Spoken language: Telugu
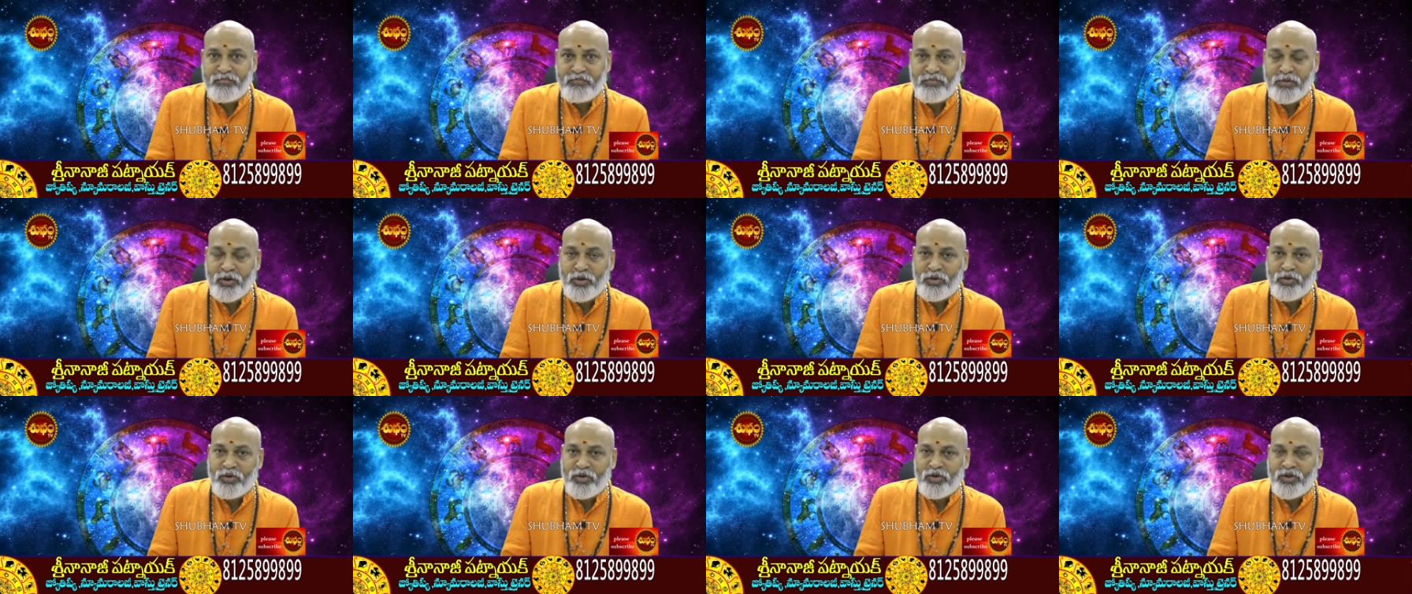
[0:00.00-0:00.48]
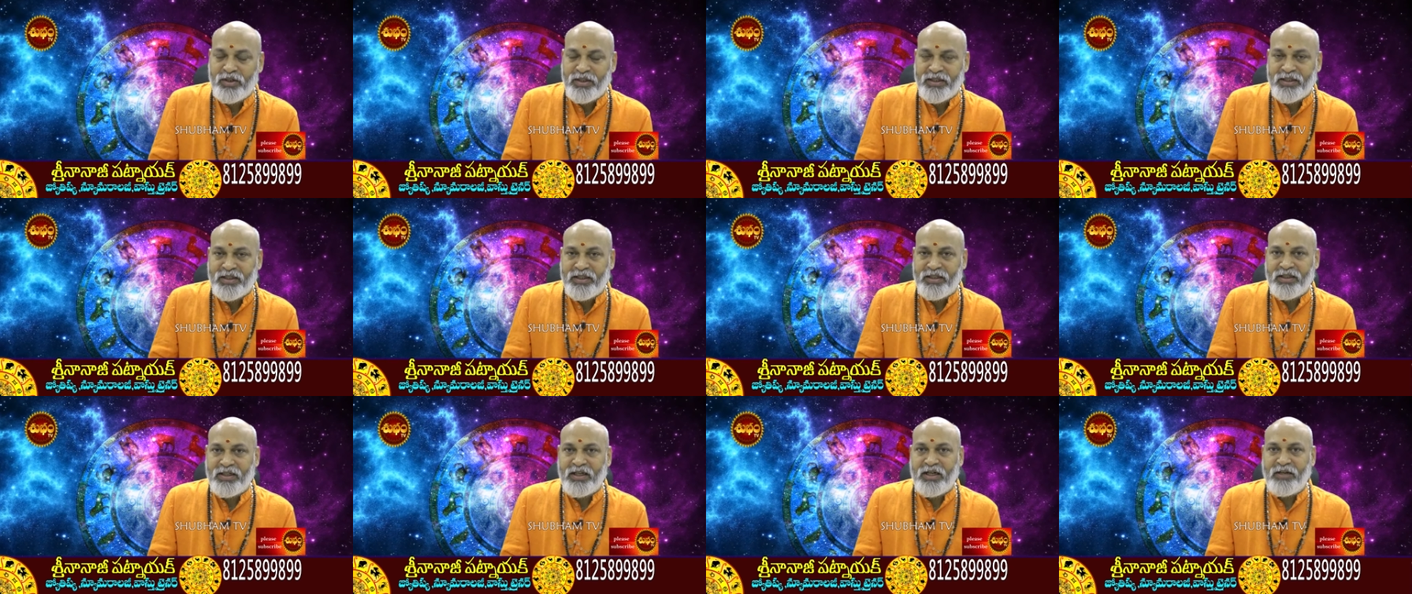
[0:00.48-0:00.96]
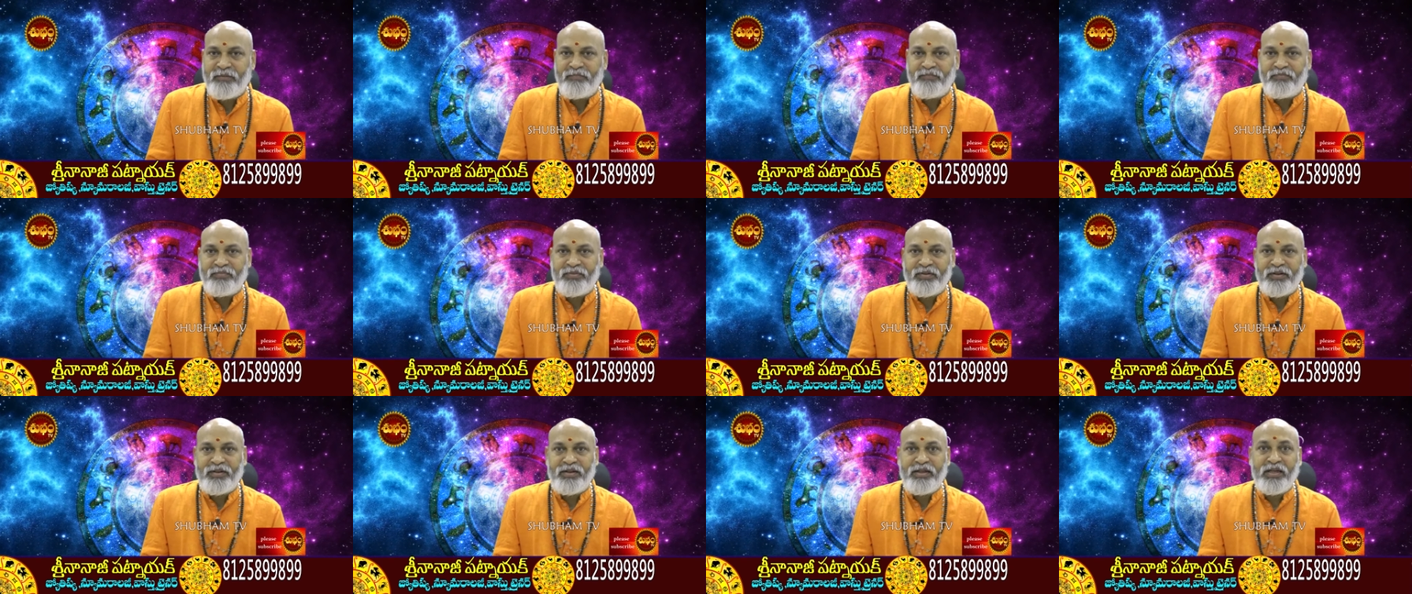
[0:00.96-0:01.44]
భౌగోళికంగా
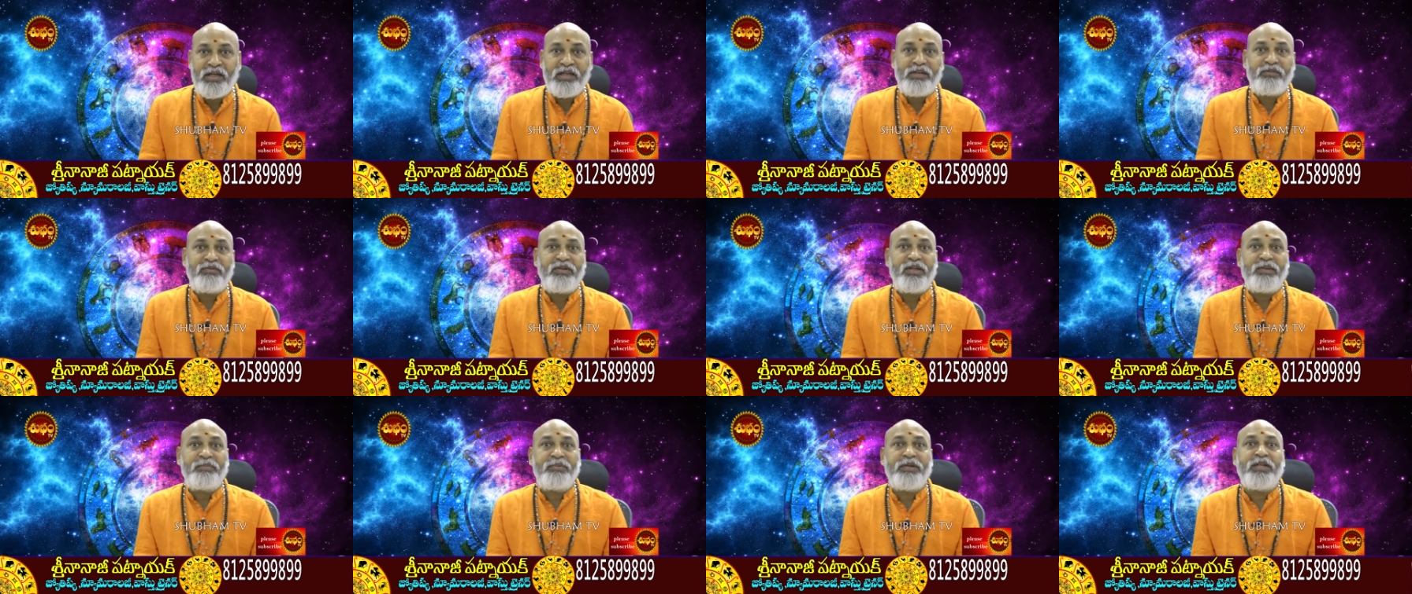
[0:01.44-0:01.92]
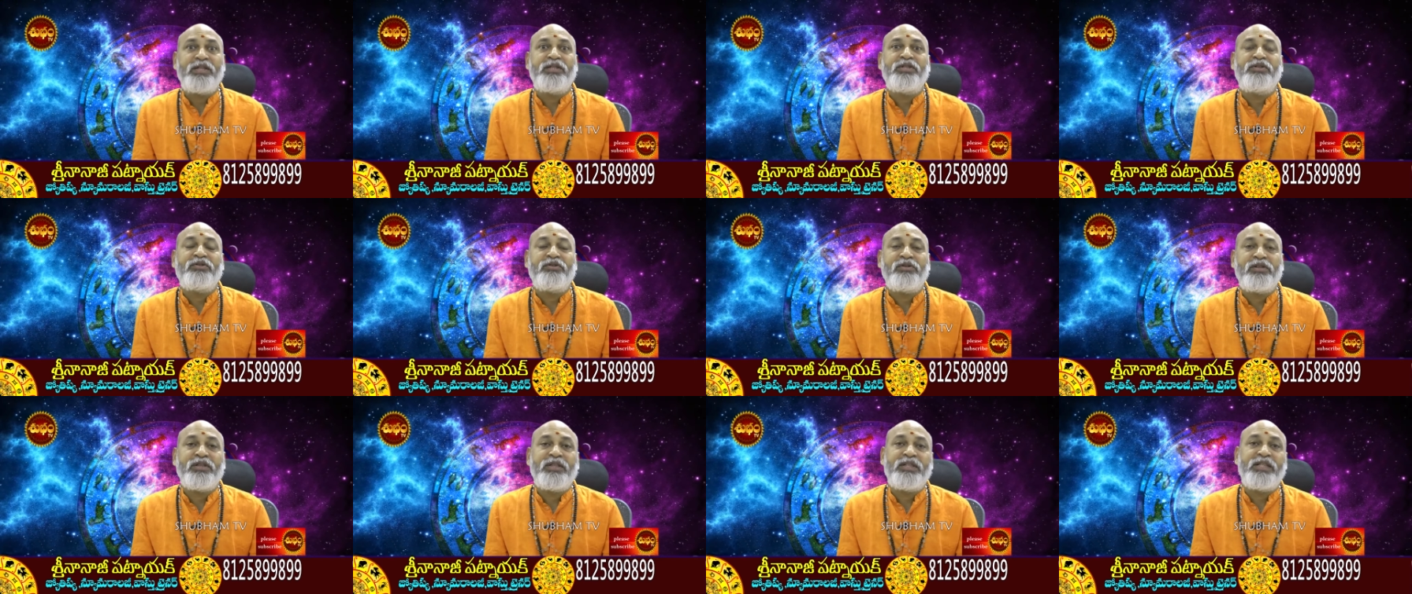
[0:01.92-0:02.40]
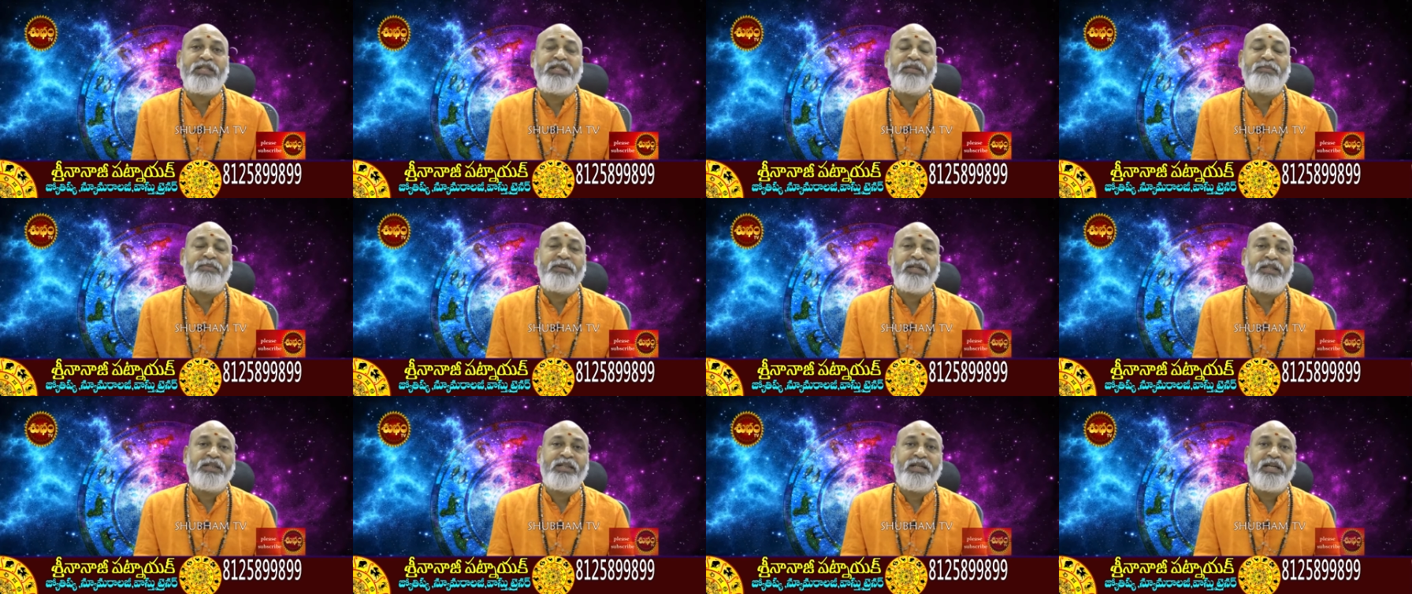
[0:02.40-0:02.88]
ఎటువంటి పరిస్థితులను
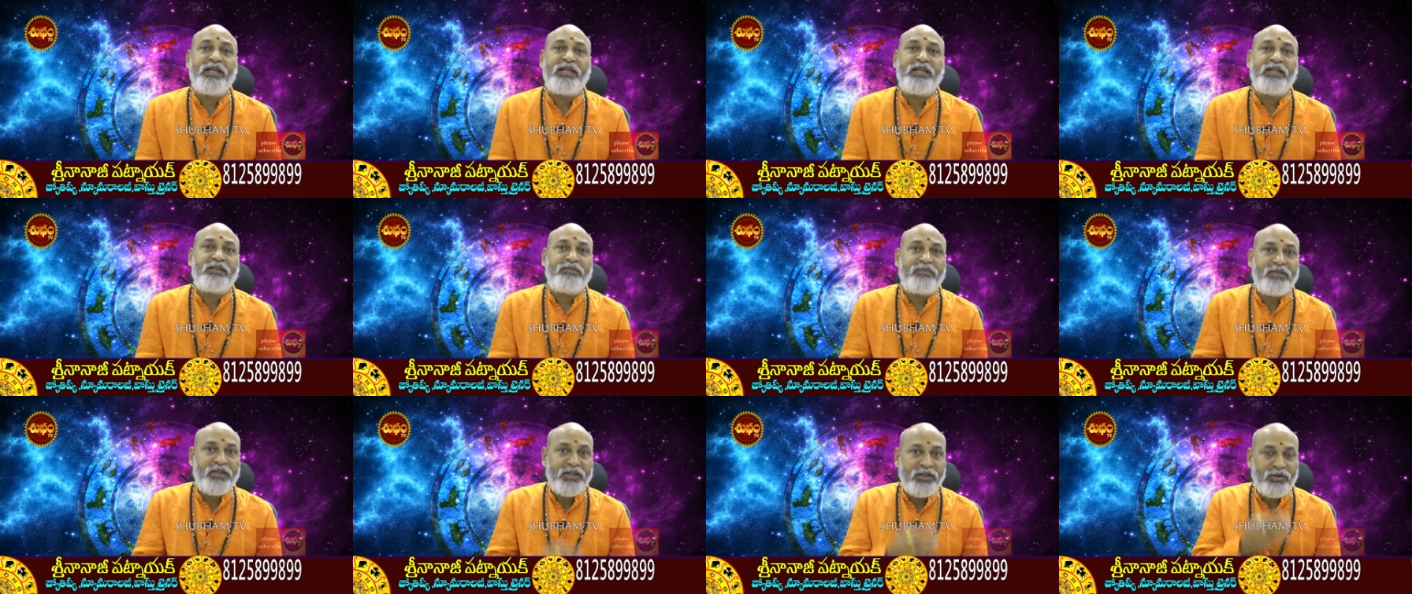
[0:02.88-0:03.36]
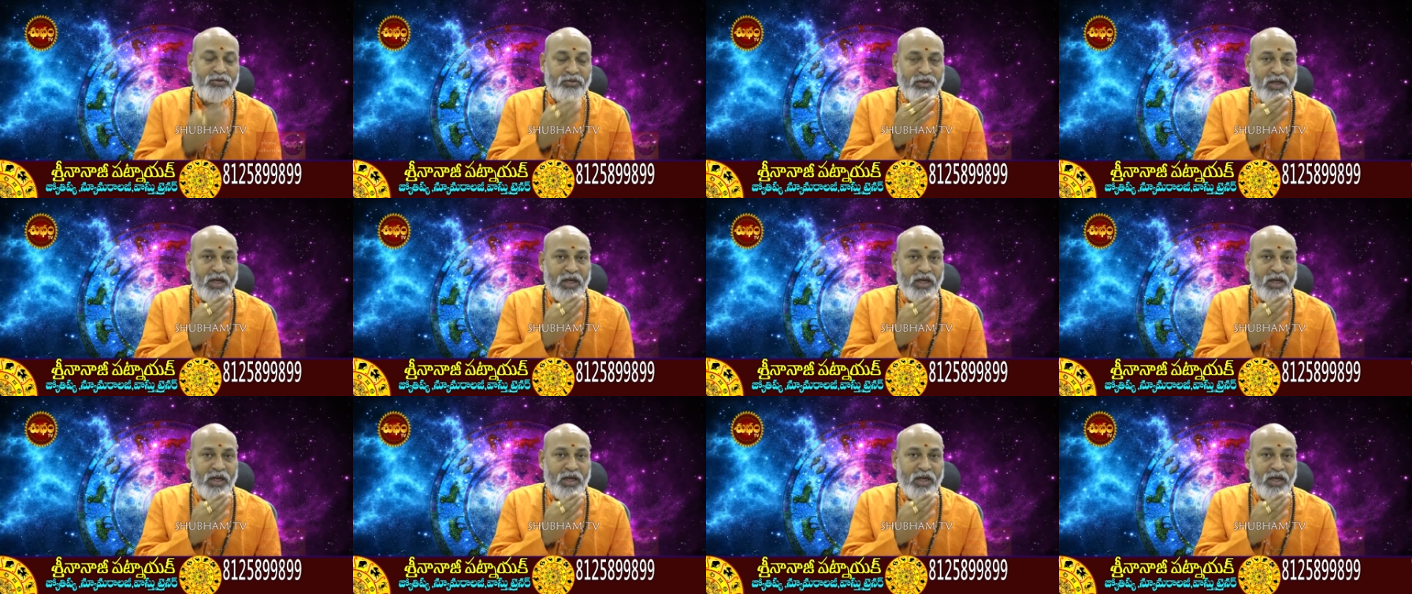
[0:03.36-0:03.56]
తెచ్చిపెడతాయనేటువంటిది